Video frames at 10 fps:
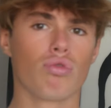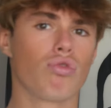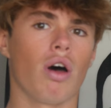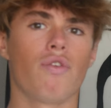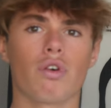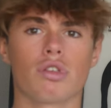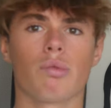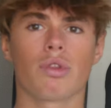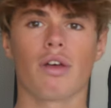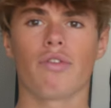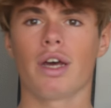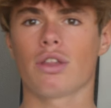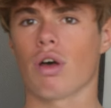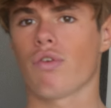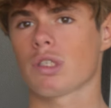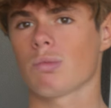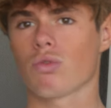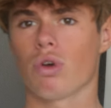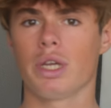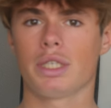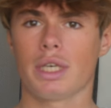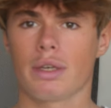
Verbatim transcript: T'auras tu auras forcément ta vague, tu auras forcément de quoi glisser